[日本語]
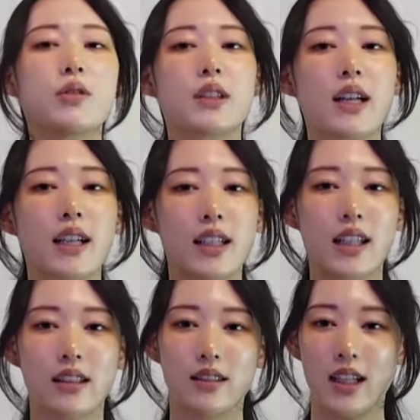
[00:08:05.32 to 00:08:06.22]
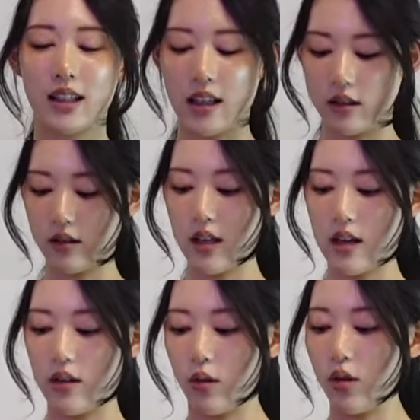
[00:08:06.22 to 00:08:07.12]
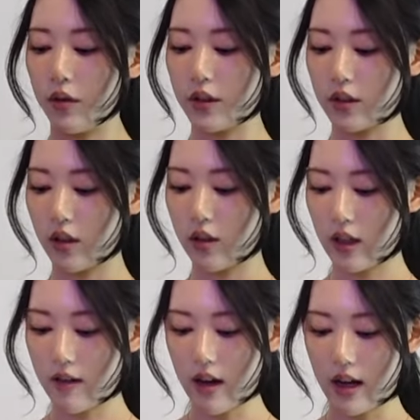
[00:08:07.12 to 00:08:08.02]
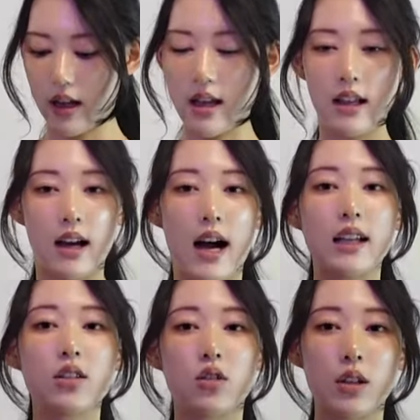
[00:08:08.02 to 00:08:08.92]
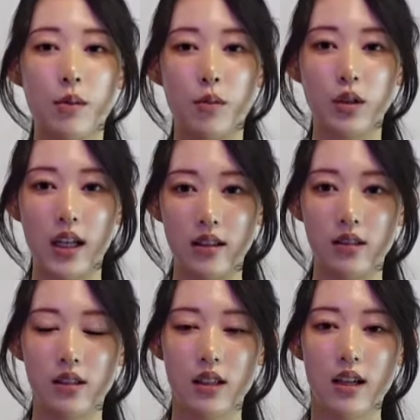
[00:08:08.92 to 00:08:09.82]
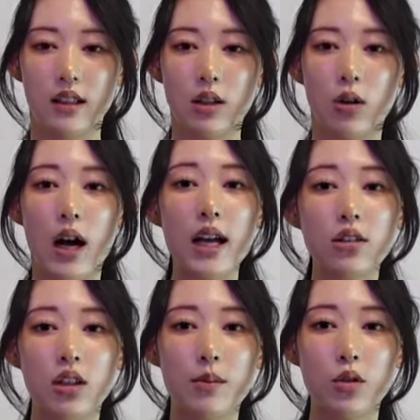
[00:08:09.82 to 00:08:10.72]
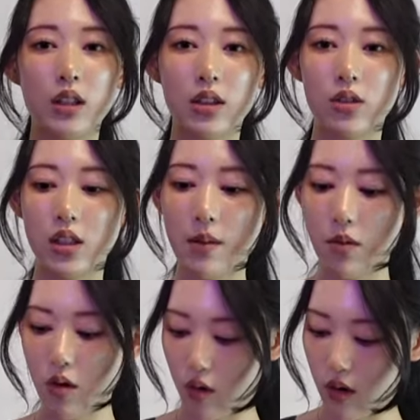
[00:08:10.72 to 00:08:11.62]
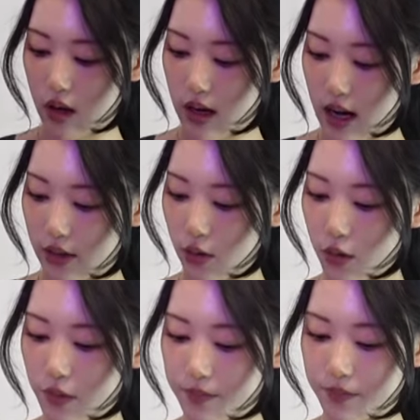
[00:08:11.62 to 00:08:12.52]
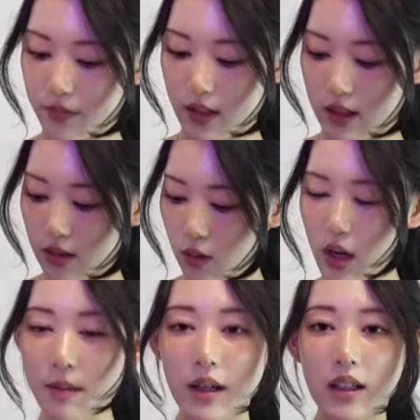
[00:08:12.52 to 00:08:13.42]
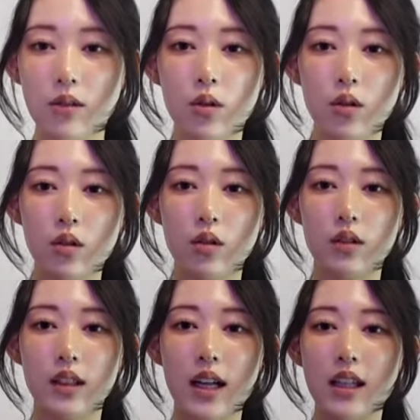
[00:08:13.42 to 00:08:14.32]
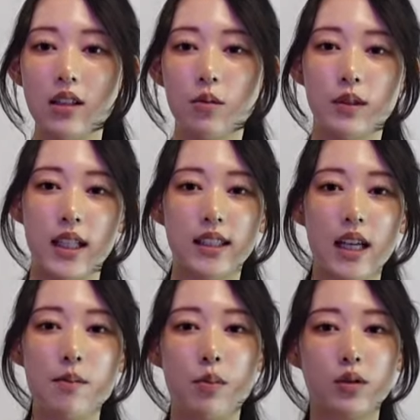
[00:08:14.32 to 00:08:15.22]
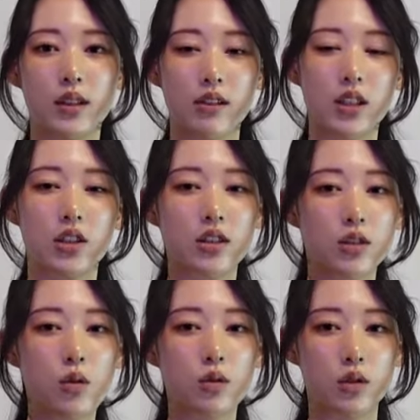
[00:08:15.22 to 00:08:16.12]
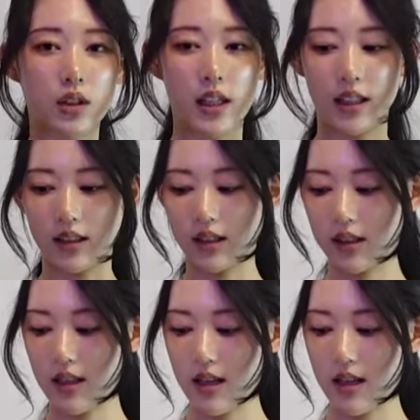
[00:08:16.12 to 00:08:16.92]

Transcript: に負担かけたくないっていうお洋服の時とかはハンドでも持てるでこれハンドで持ったとしてもあのこれまでこの垂れてるのもデザインっぽくて私はすごく好きです